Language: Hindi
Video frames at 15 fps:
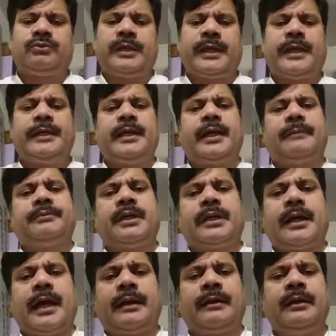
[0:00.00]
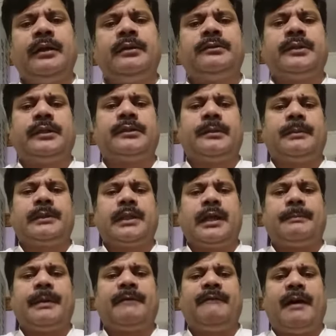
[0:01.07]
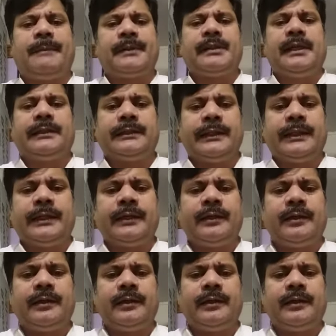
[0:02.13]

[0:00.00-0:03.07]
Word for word: उससे कहिए कि हम सरकार से समर्थन अपना वापस लेते हैं